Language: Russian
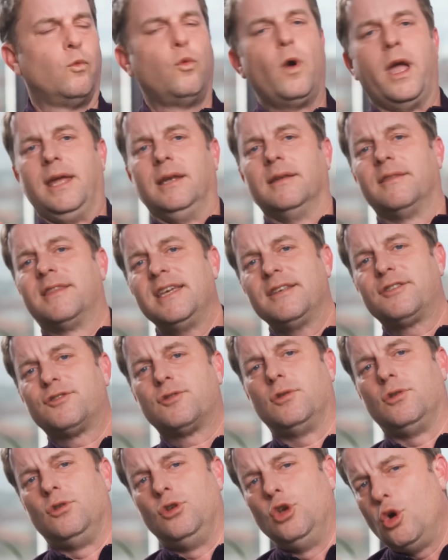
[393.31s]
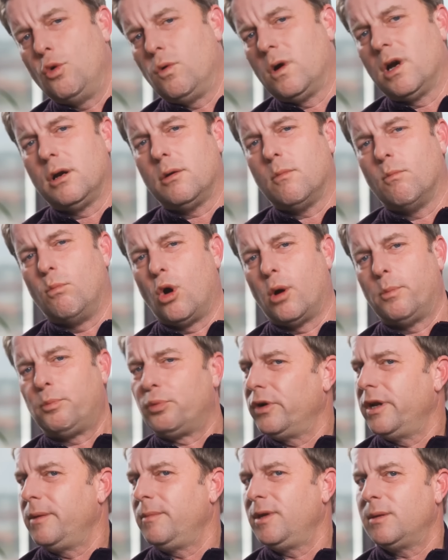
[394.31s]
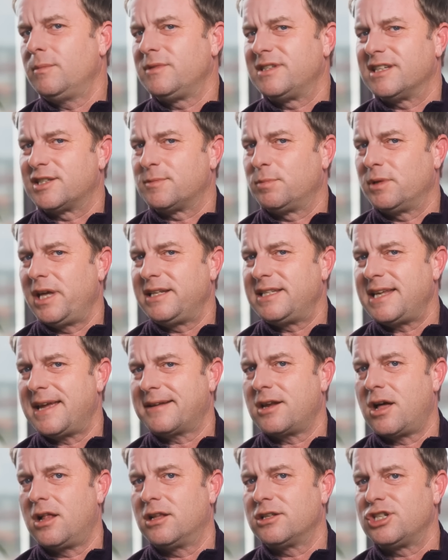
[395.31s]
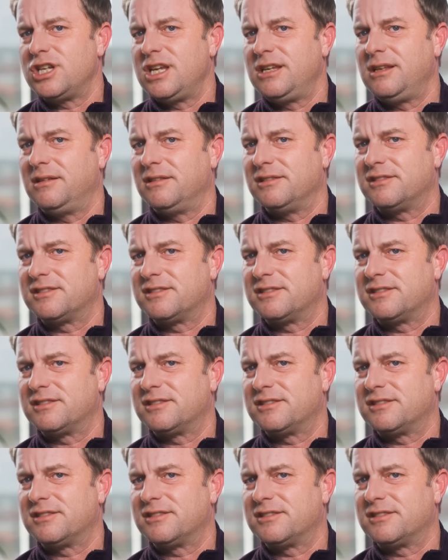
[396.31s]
Но эта новая, более премиальная технология отображения